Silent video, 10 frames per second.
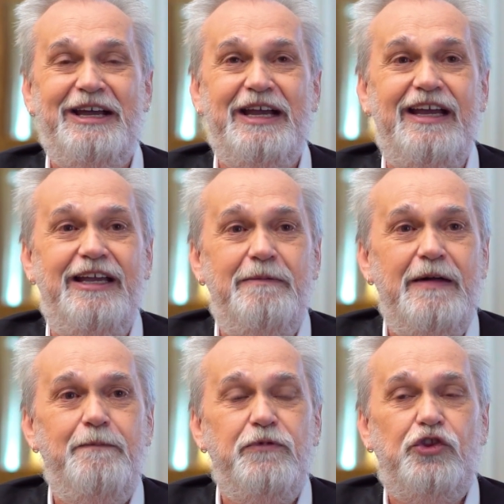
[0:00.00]
Eh,
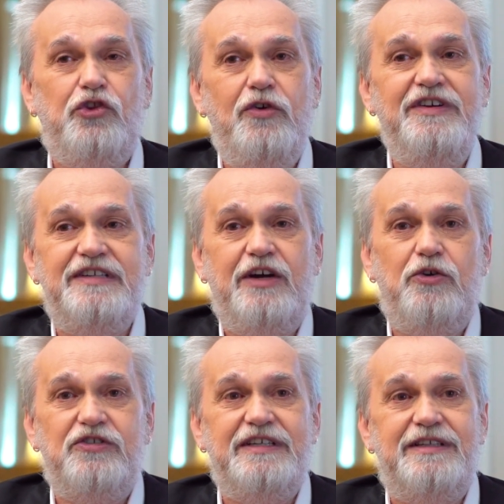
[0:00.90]
todas esas
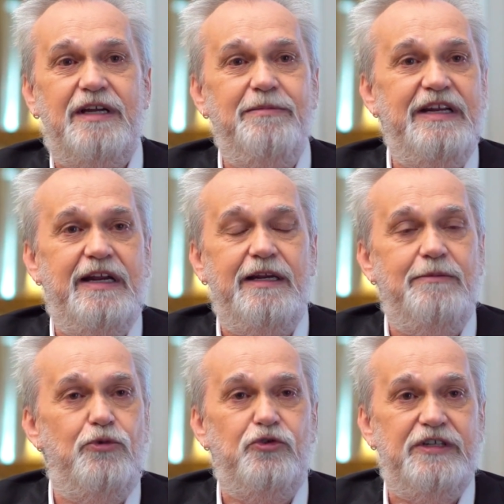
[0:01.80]
cosas terminan
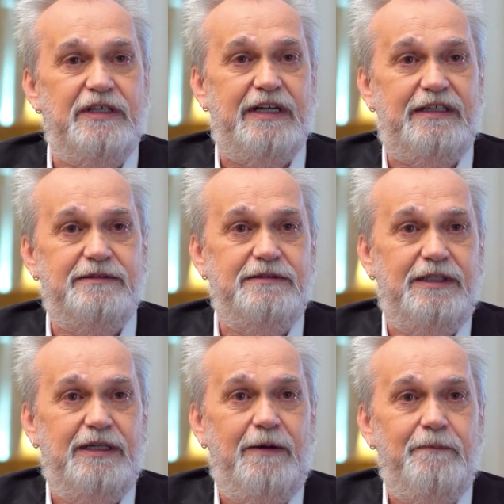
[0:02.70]
en música.
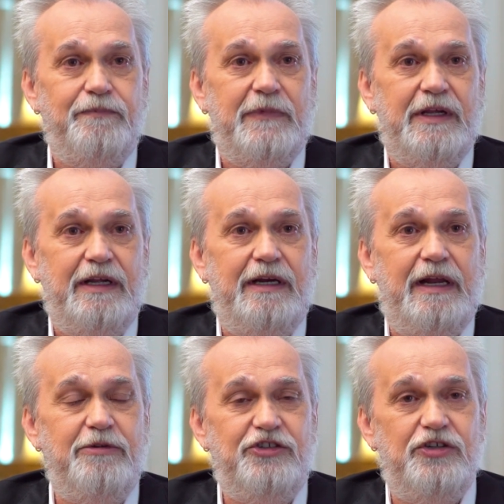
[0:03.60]
Sí
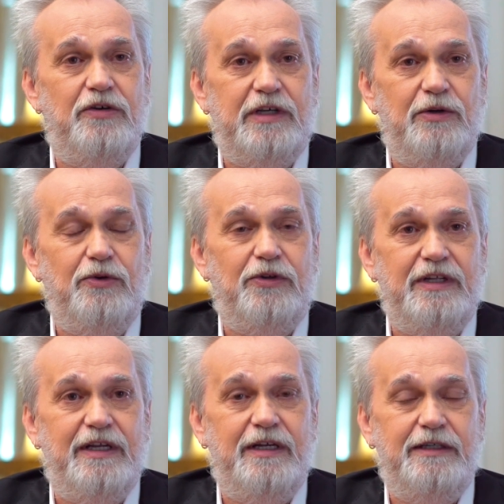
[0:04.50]
la visión que uno
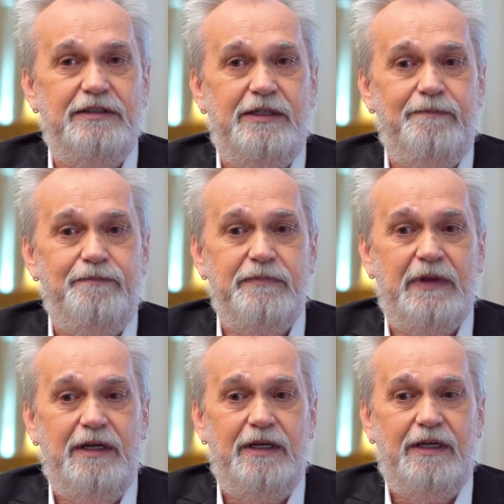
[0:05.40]
tiene
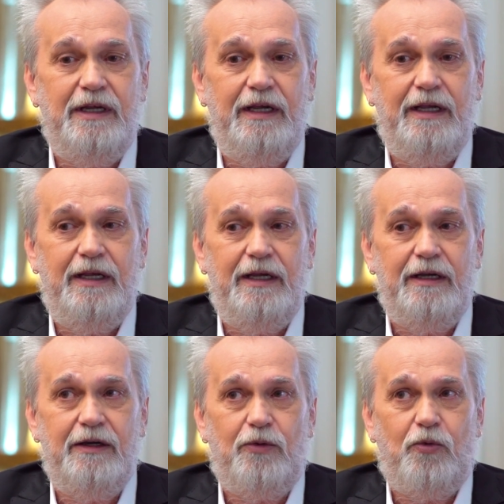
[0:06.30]

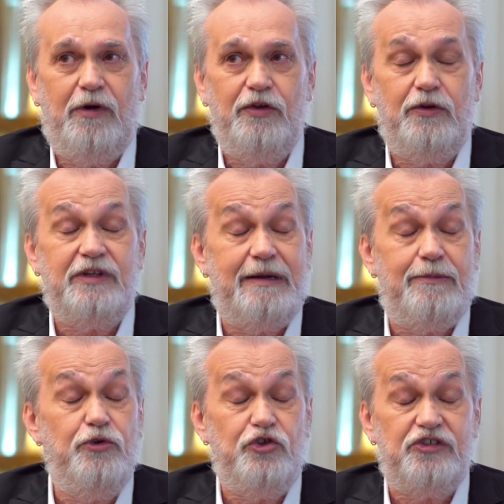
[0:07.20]
eh, cuando está
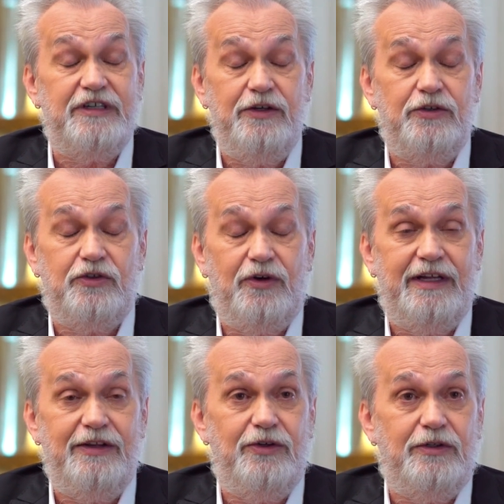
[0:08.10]
muchos años
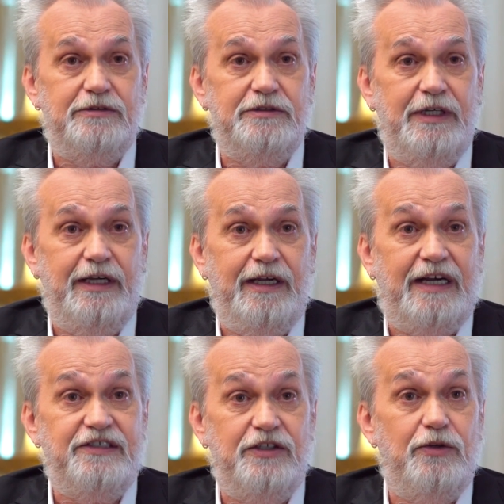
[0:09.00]
tocando, eh,
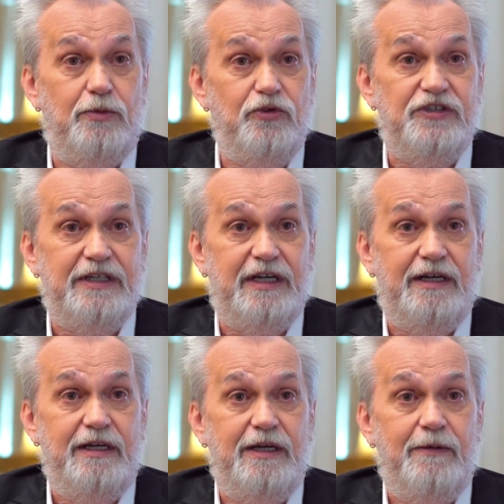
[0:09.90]
haciendo música.